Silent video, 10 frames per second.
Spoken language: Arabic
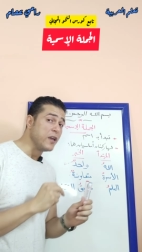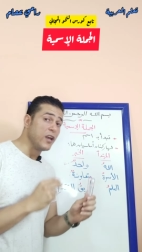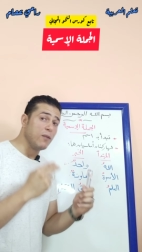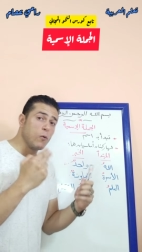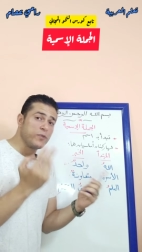
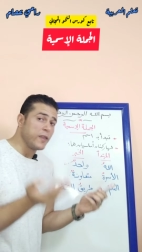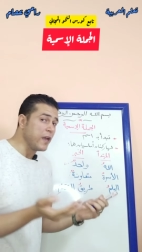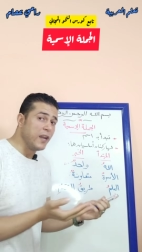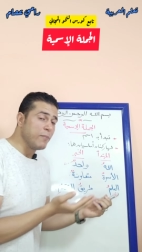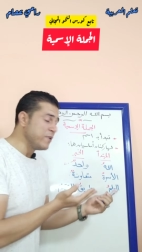المبتدا
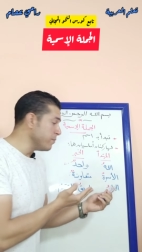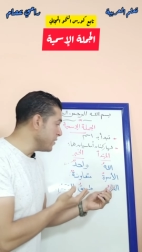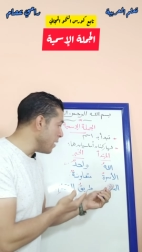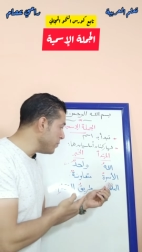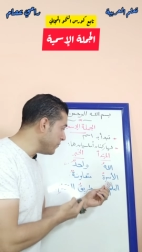اللي
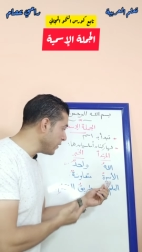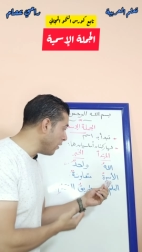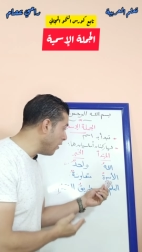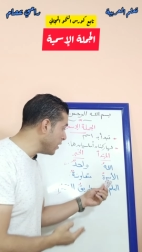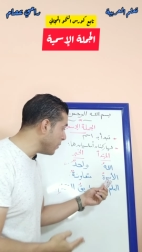بنبدا بيه في
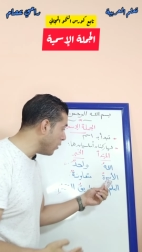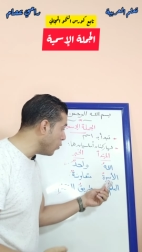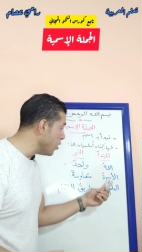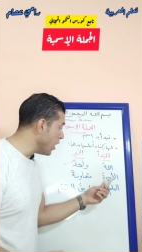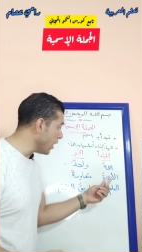الغالب اهو
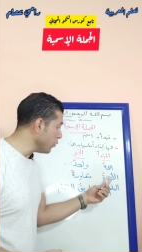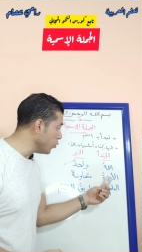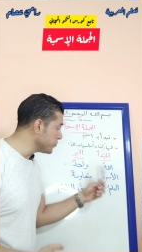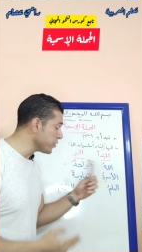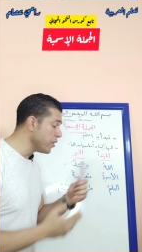
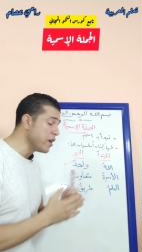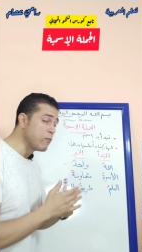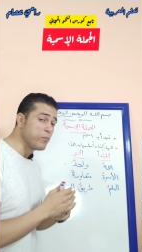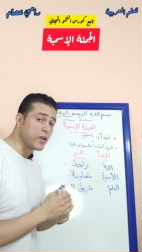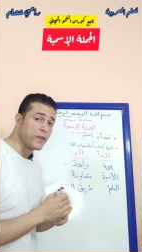الاسره هي
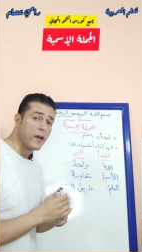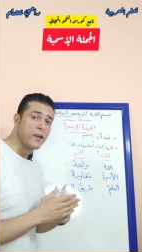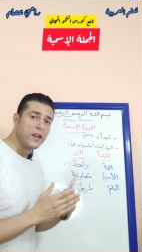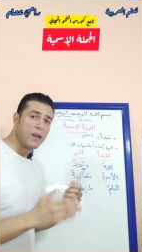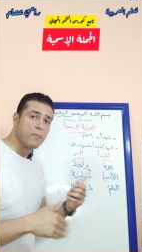مبتدا
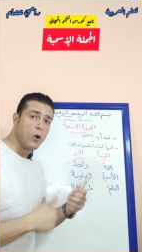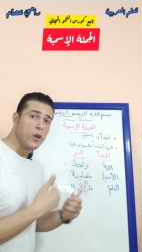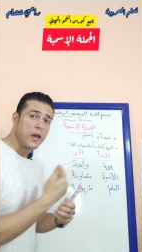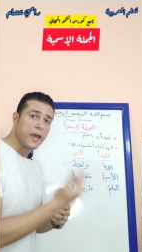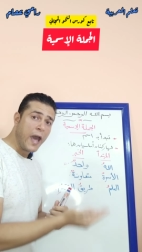لما اقول
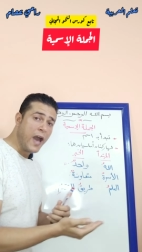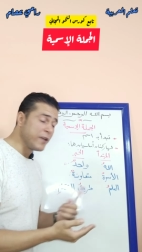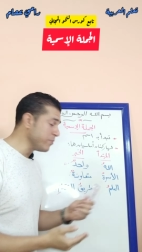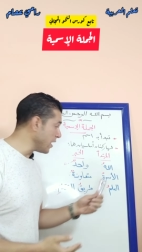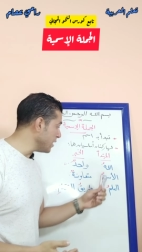لك اعرب
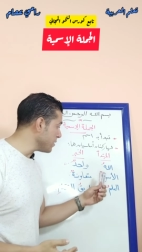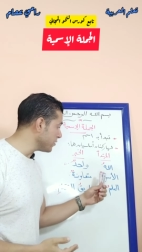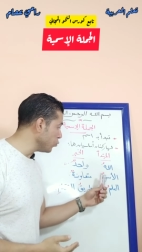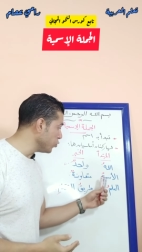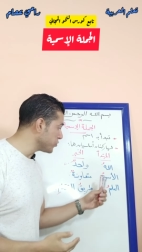كلمه
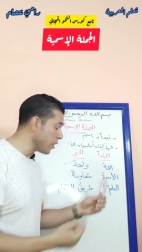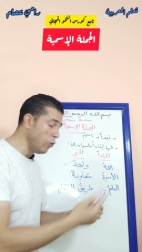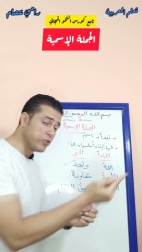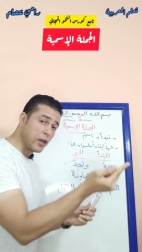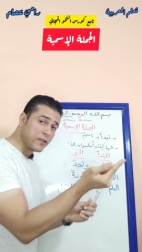الاسره
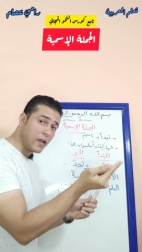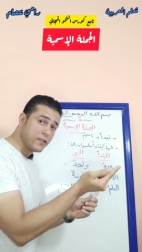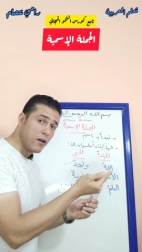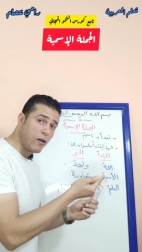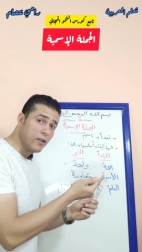احط لك
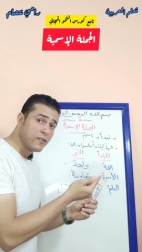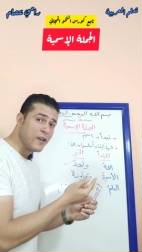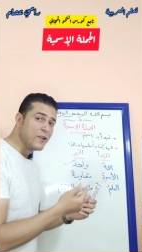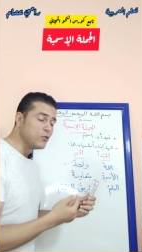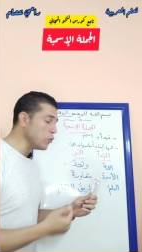تحتها خط
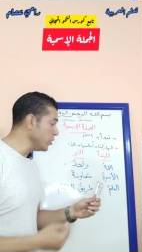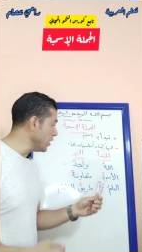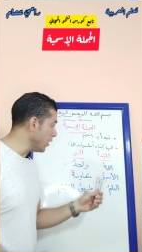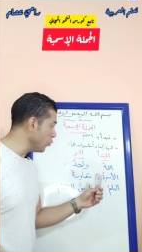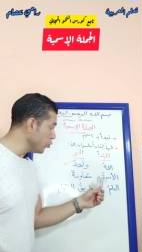تقول
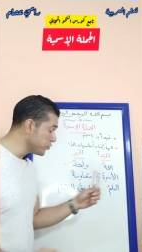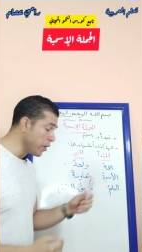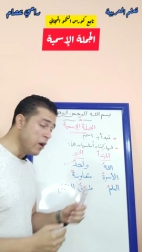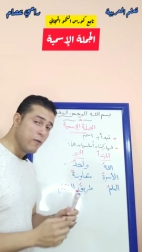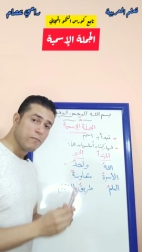لي
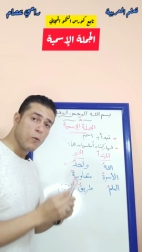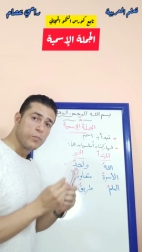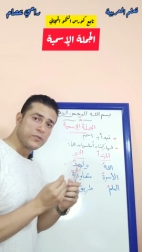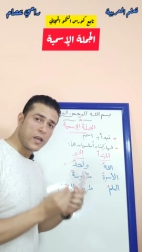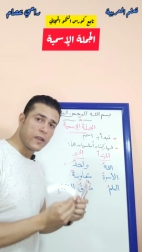الاسره
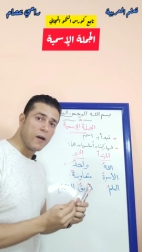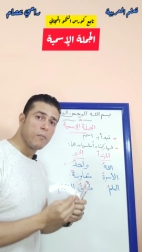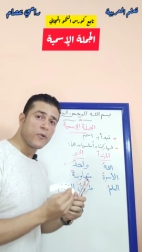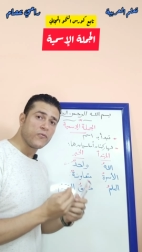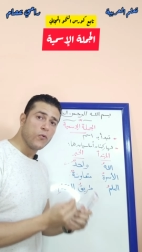مبتدا
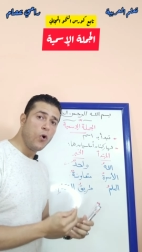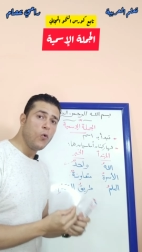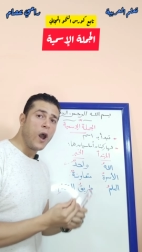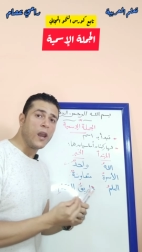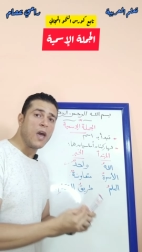مرفوع
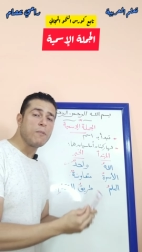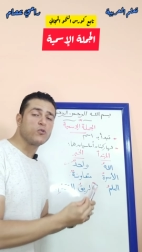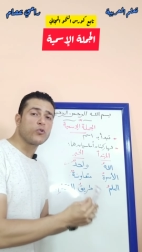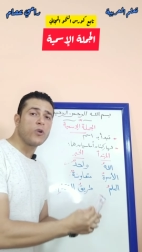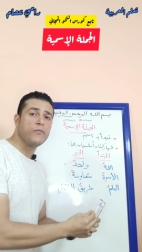وعلامه
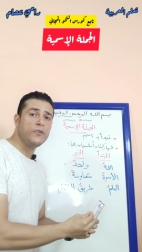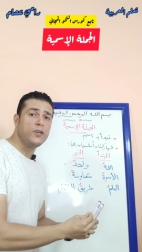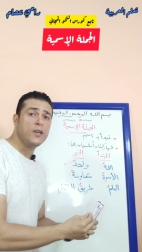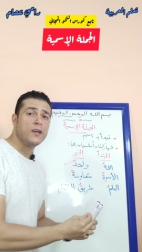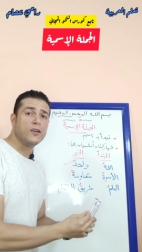الرفع
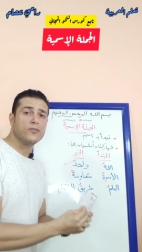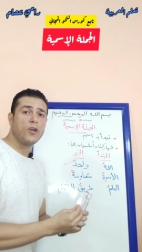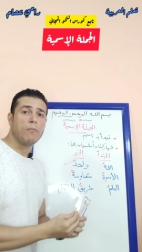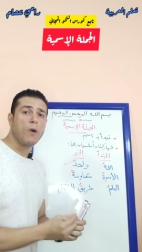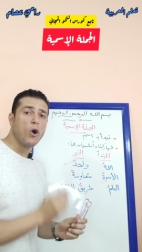
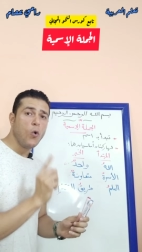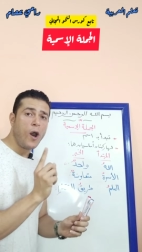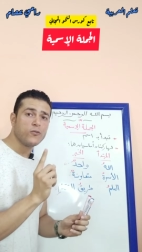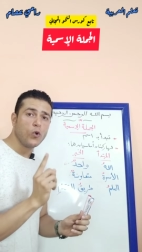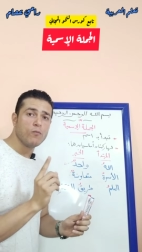الضمه
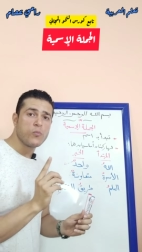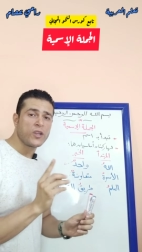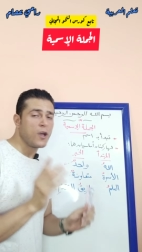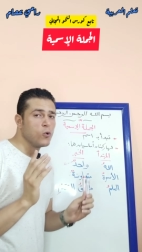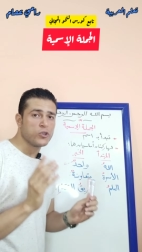اوعى تقول
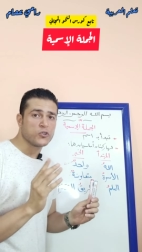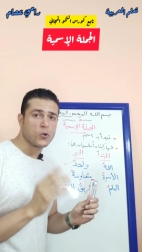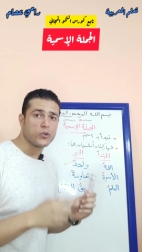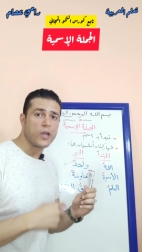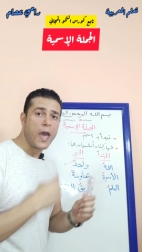مبتدا
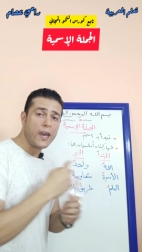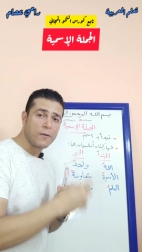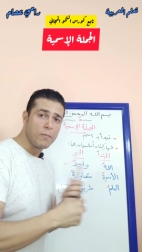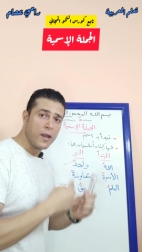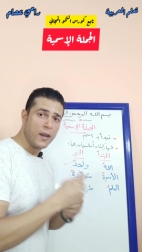وتسكت
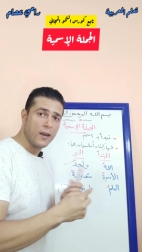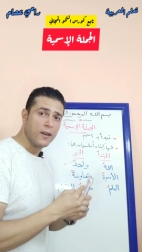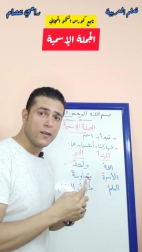اكمل